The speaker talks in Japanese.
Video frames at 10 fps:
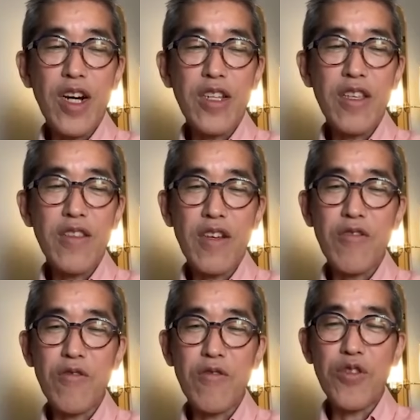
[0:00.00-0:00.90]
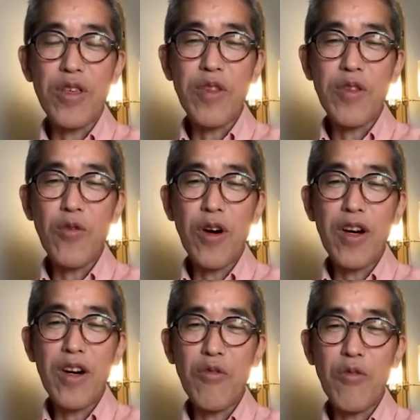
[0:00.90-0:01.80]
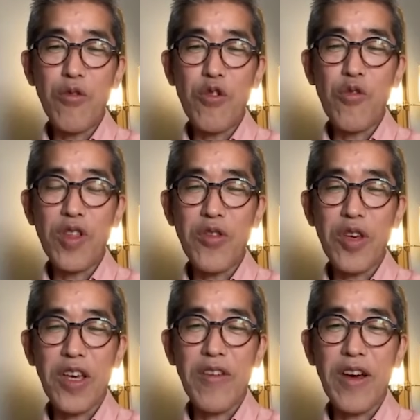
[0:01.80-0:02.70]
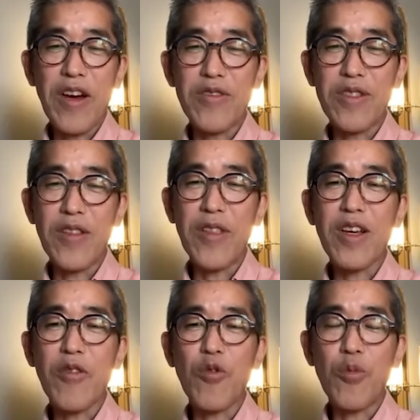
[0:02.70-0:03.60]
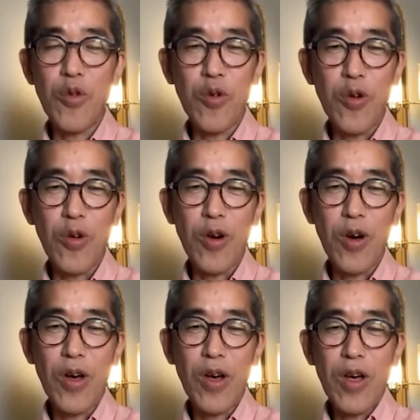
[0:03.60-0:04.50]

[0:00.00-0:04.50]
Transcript: 改善策を自民党の側がどんどん言わないといけないはずなんだけども、